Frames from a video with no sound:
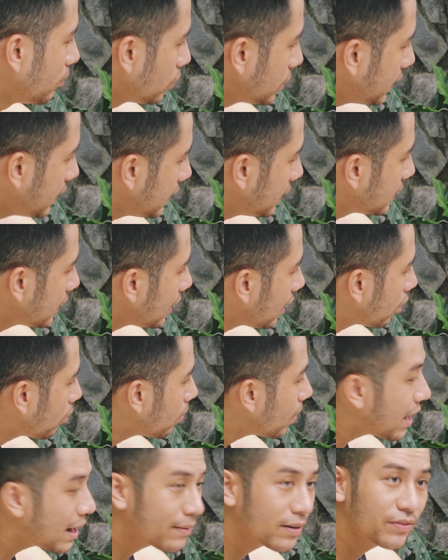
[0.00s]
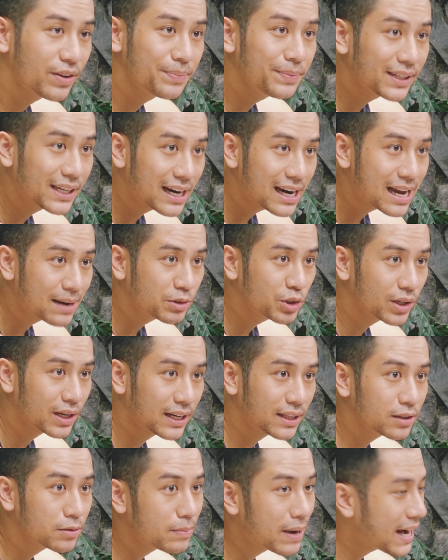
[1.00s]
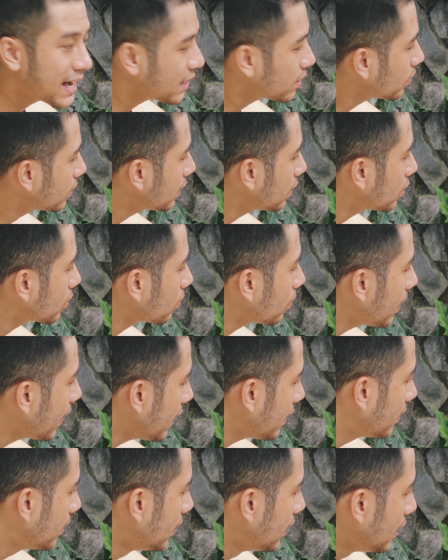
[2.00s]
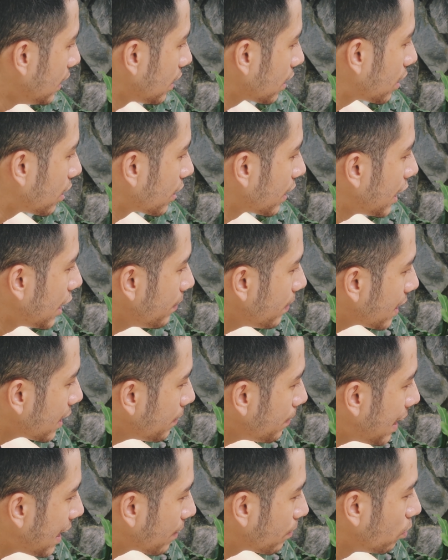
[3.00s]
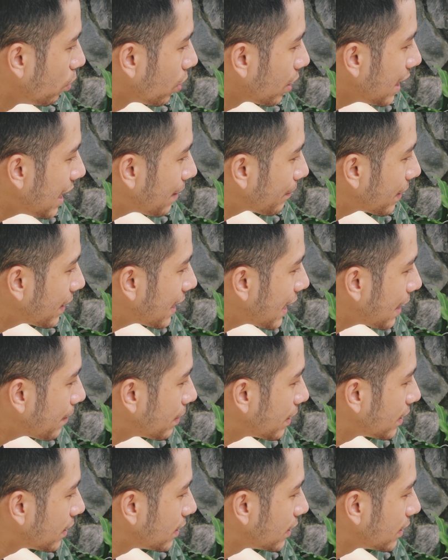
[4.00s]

Moochi thì rất là ngoan bởi vì mình đã làm chuyện này từ bé rồi nên nó quen. Còn nếu mà các bạn muốn làm cái này mà